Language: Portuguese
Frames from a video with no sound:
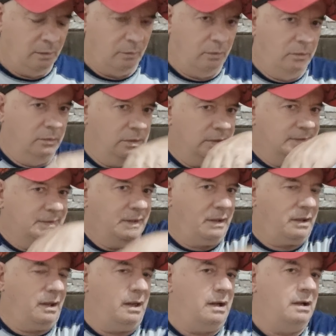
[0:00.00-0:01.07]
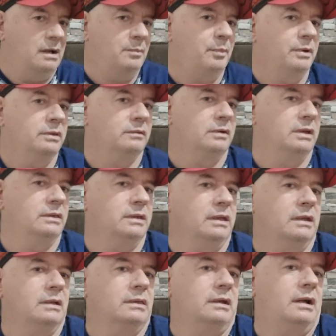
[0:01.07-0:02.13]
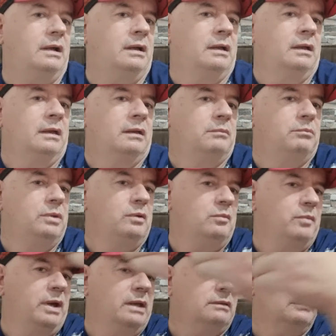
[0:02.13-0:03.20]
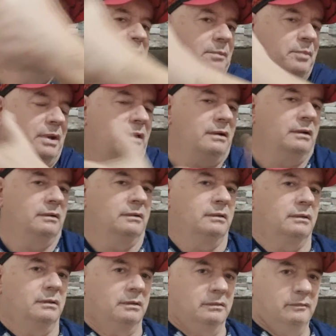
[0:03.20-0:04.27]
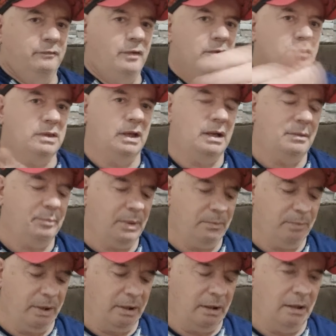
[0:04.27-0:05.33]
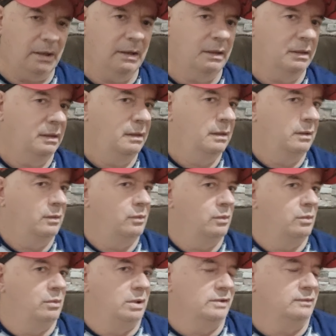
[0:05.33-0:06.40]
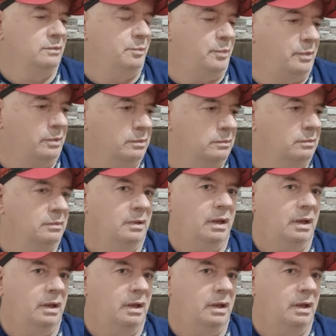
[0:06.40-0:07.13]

Ou eu desci aquela rampa, ou então ia ter que andar mil metros lá para voltar para pegar o ônibus no ponto.